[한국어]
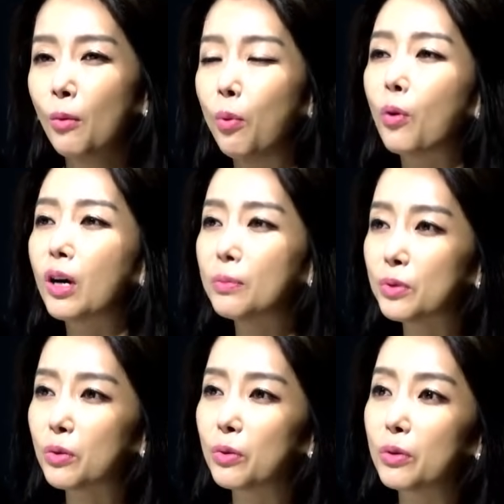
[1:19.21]
복합
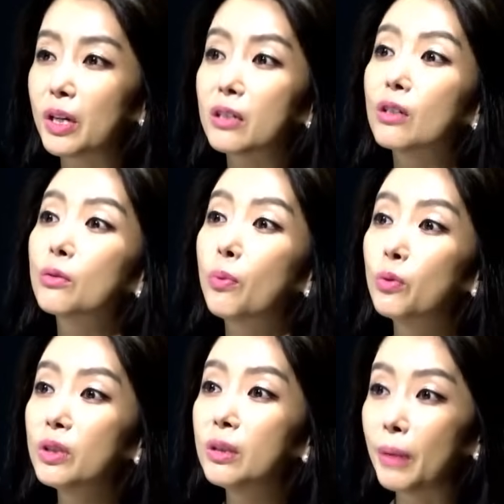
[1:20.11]
전공이야 그건
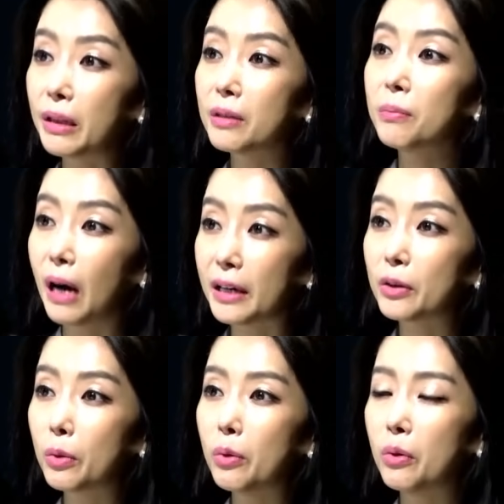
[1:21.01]
본인이 만든 음,
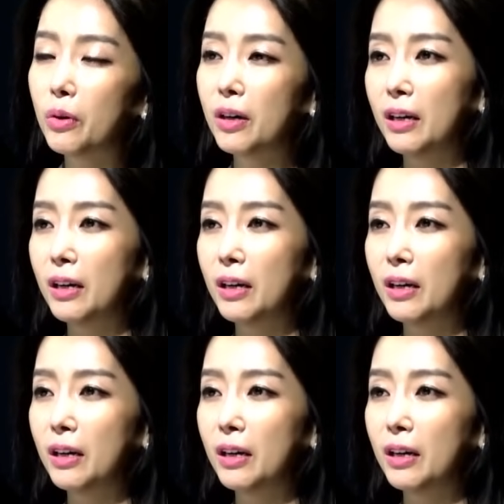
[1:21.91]
말이고